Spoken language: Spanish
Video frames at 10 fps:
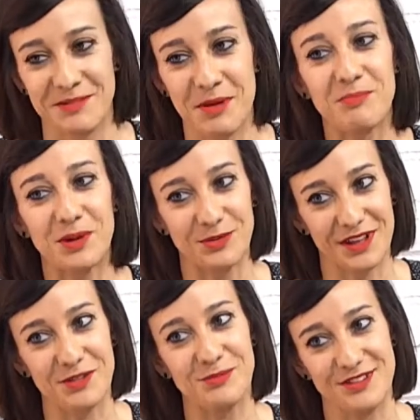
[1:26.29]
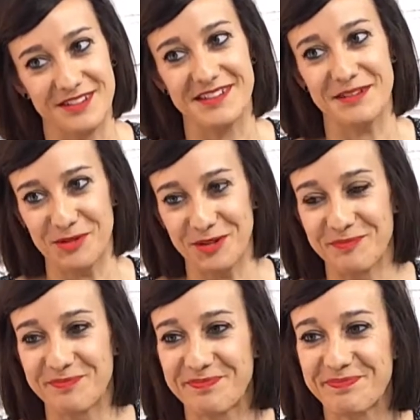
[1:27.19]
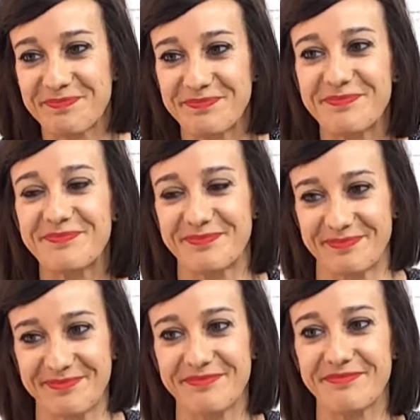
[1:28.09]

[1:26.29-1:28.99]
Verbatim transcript: me han preguntado muchísimo. Claro, pero a